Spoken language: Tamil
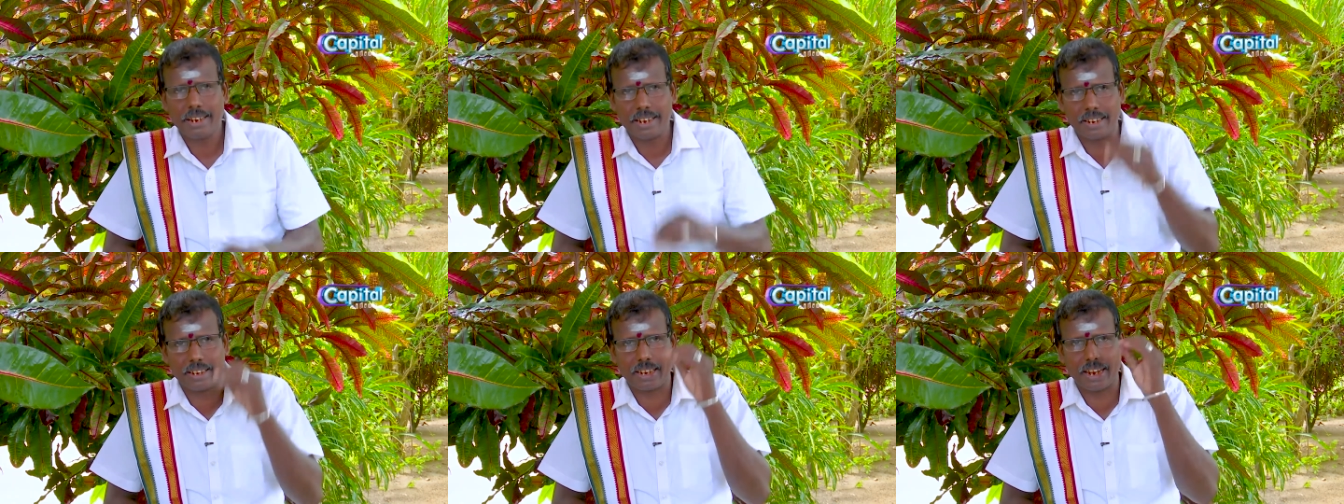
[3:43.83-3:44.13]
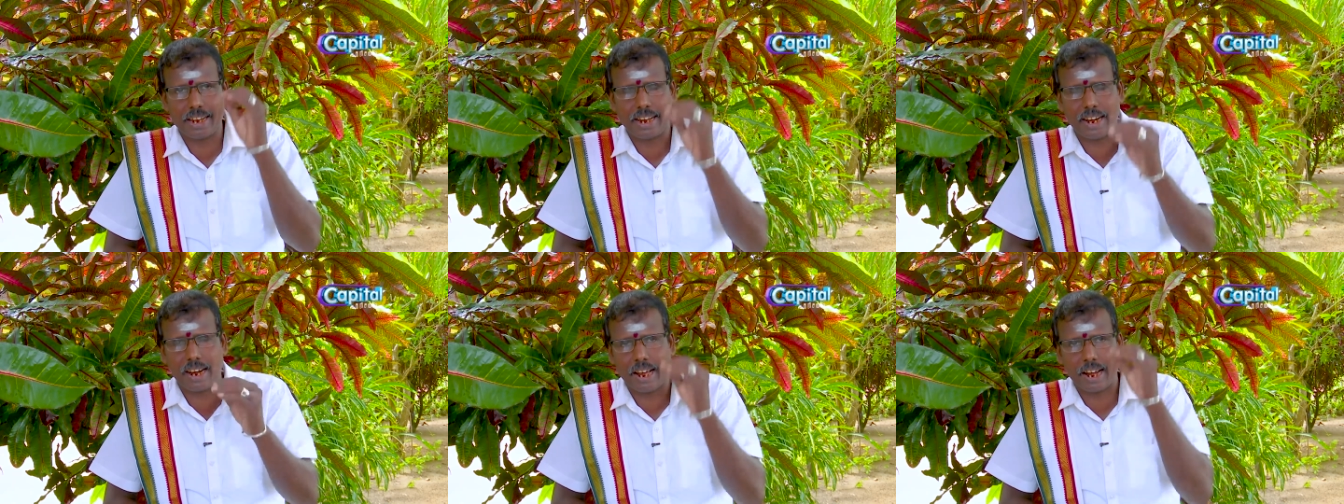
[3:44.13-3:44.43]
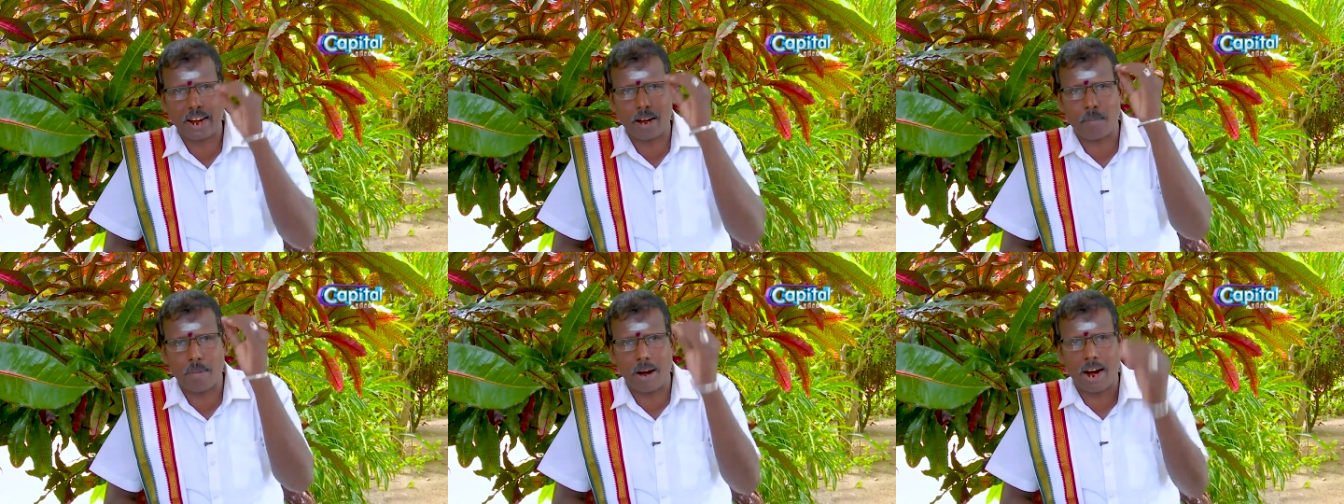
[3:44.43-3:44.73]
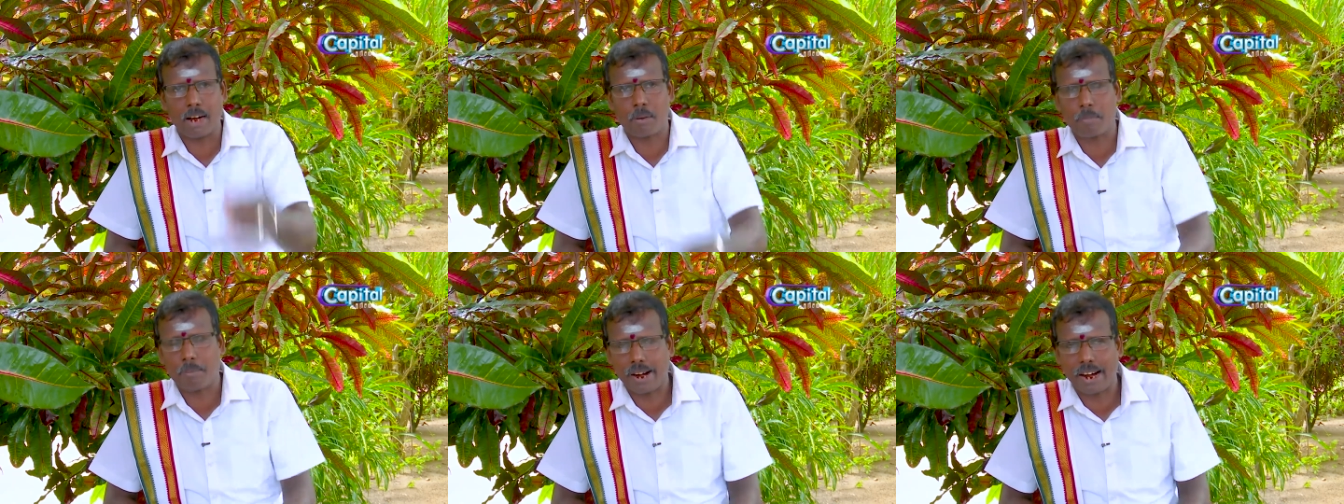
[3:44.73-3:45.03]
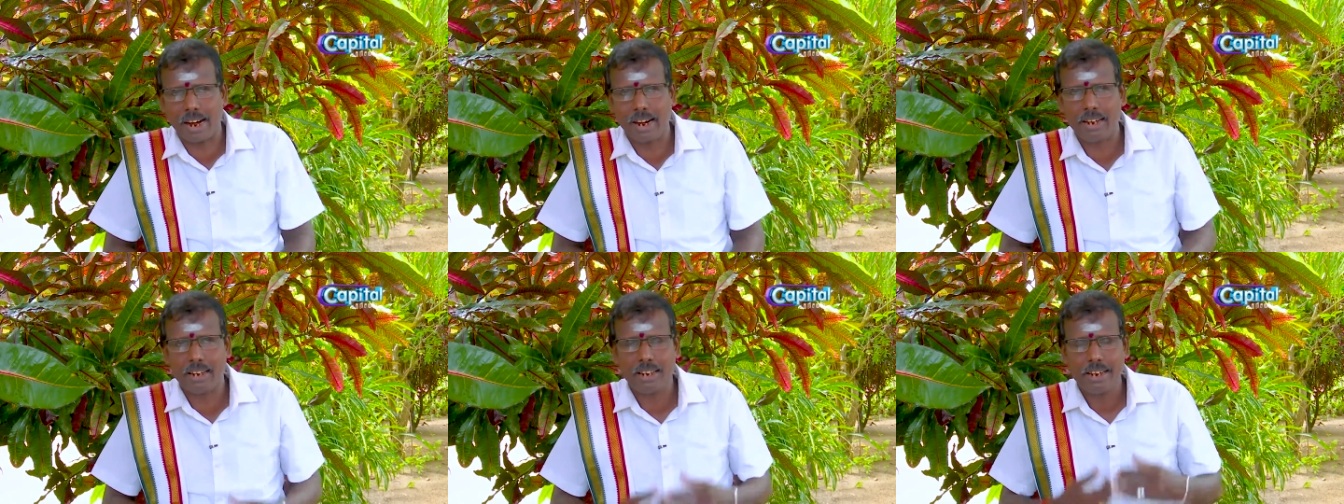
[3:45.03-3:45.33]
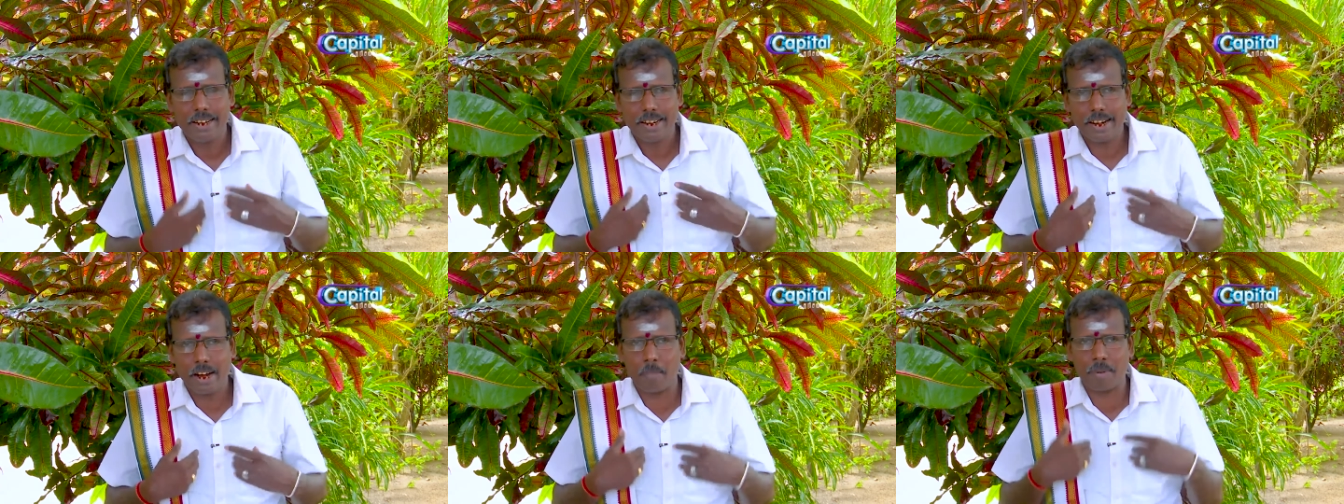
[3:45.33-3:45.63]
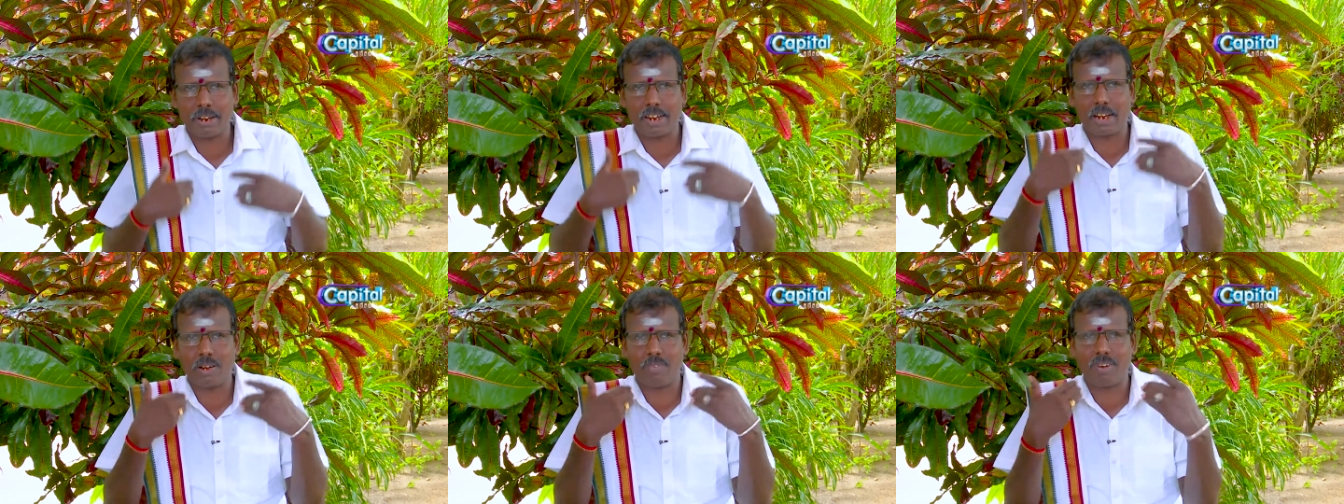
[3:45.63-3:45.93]
இந்த இல்லற மாண்புகள்
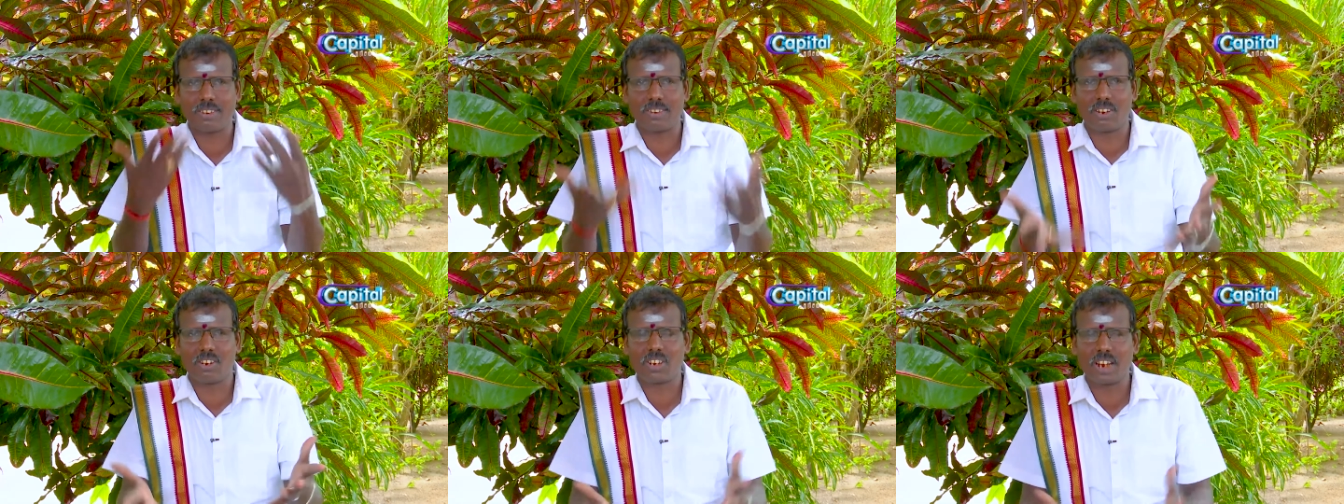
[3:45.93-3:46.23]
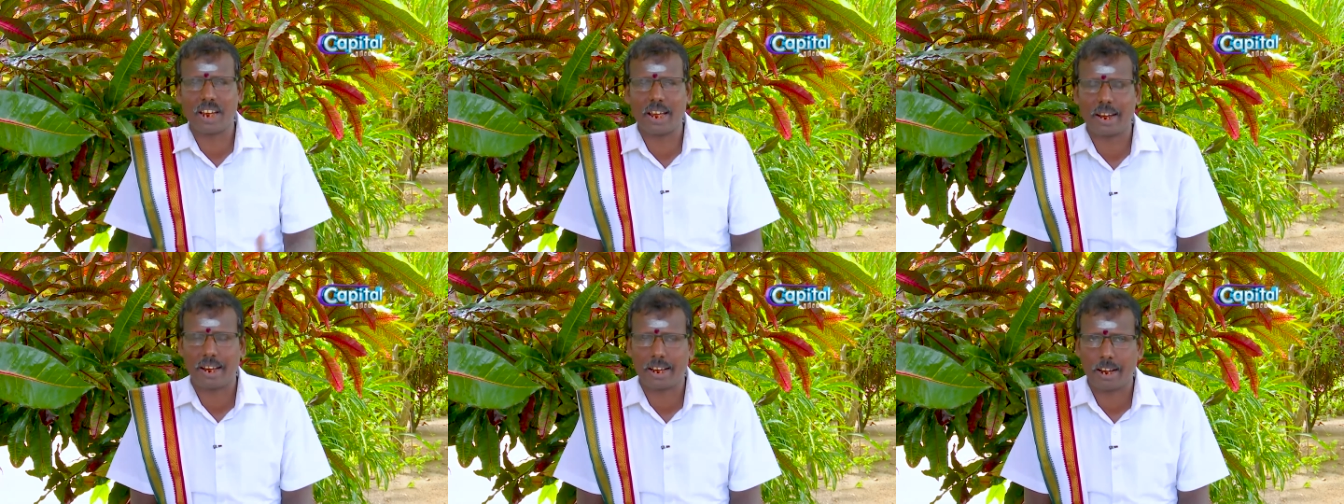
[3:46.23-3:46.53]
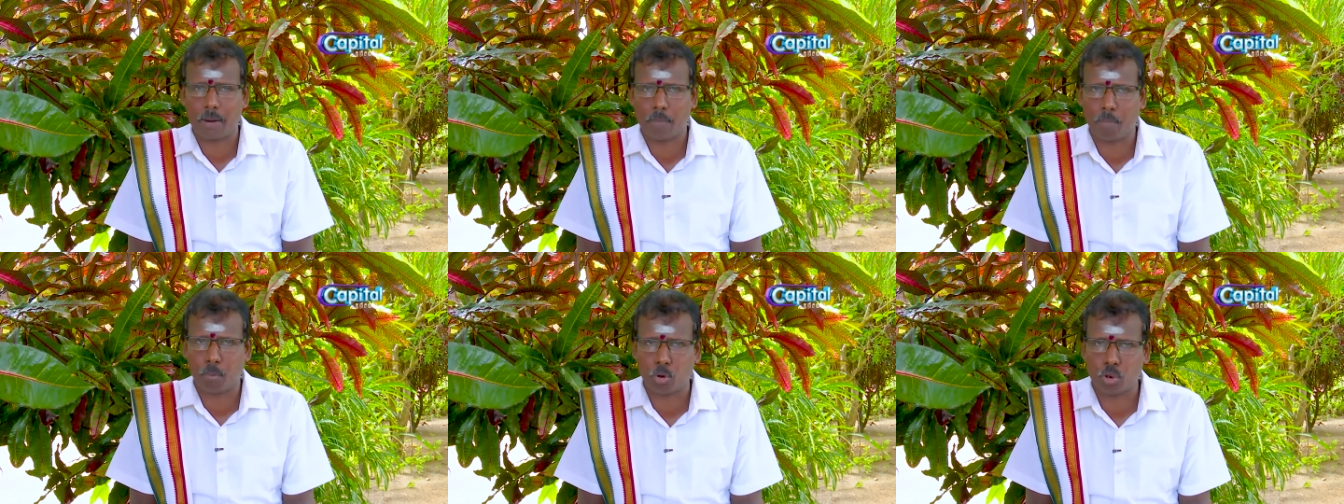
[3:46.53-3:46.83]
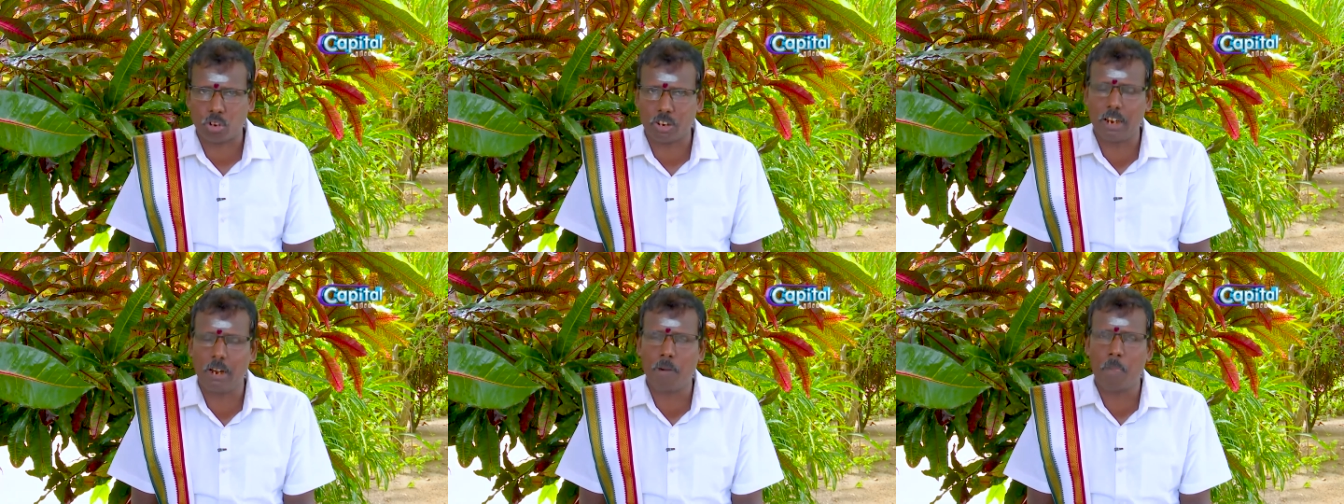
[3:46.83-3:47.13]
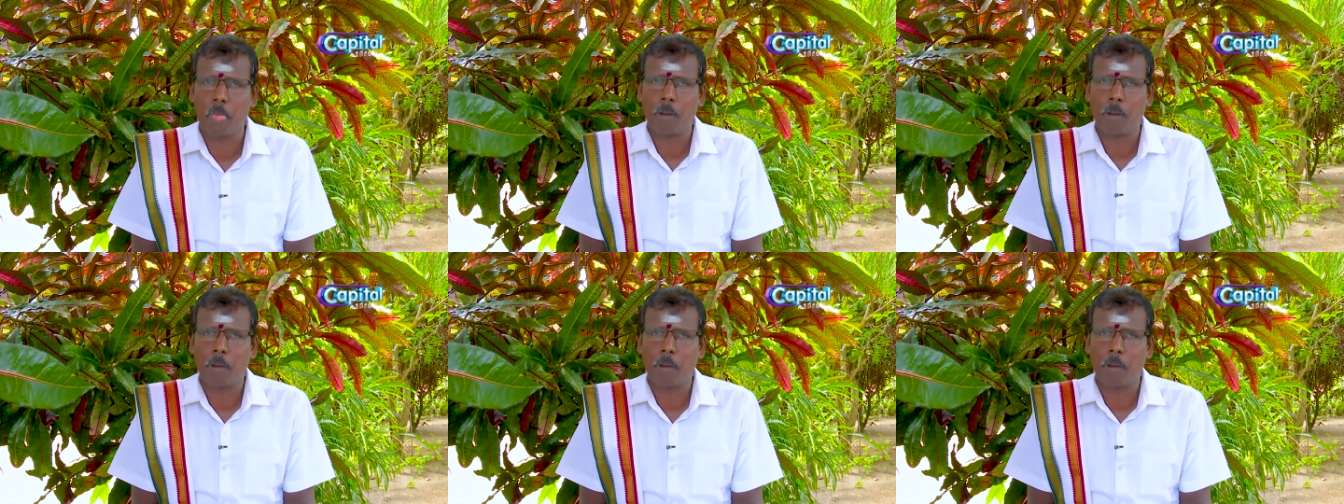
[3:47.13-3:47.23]
நமக்கு வந்து சேருகிற பொழுது